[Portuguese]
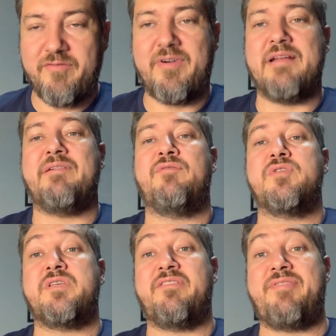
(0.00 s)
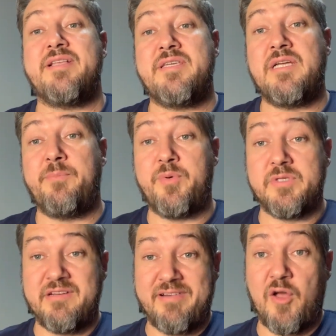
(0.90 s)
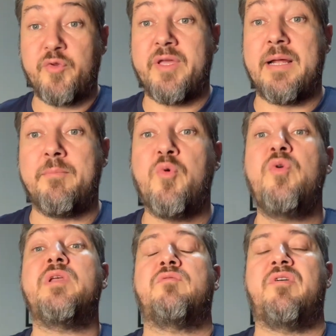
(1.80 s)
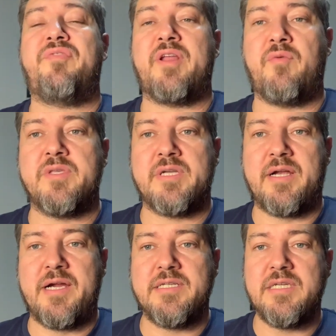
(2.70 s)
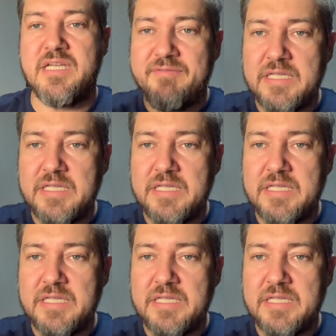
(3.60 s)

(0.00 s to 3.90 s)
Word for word: vai levar você à fadiga, pois ele vai alterar muito a tua frequência cardíaca